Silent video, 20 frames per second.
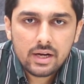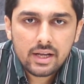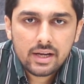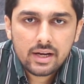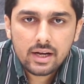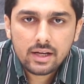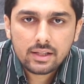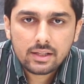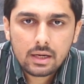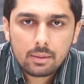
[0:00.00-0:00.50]

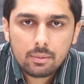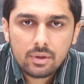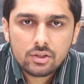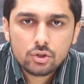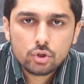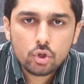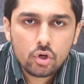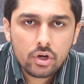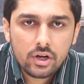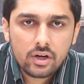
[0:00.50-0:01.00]
बिल्डिंग
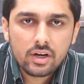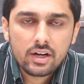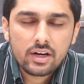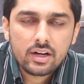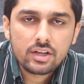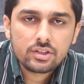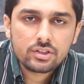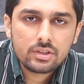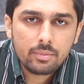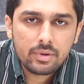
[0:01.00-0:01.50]
हैदराबाद जो
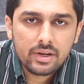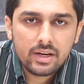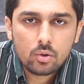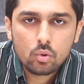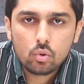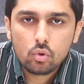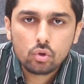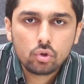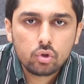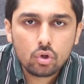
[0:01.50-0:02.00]
रेगुलर कस्टमर
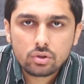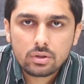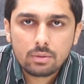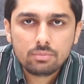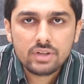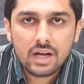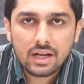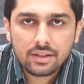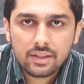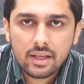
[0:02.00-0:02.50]
है उन तो
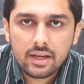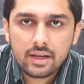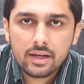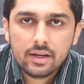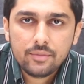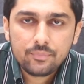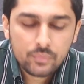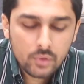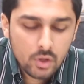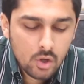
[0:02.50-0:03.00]
सब जानते
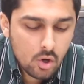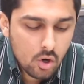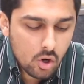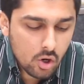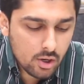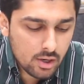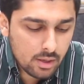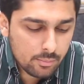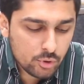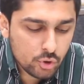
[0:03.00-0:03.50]
ही है
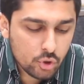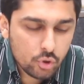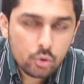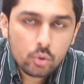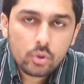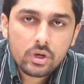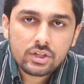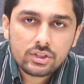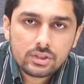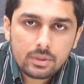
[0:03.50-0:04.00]
और अभी जो
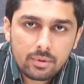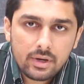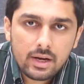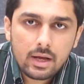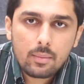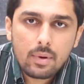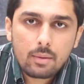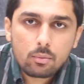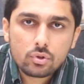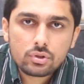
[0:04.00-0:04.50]
न्यू
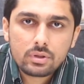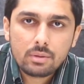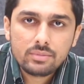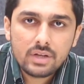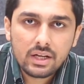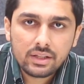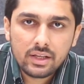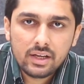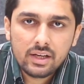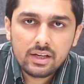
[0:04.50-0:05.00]
कस्टमर है हम आपको
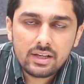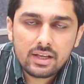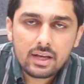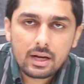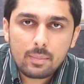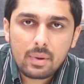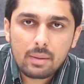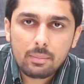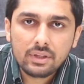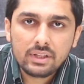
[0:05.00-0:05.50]
समझाते हैं
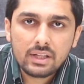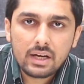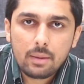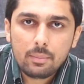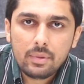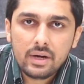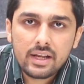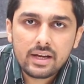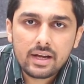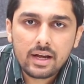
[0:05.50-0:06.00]
नियर बाय
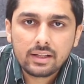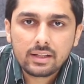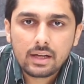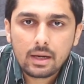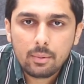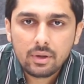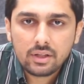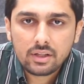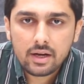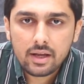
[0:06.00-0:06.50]
मदीना बिल्डिंग
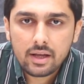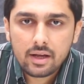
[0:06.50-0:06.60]
हैदराबाद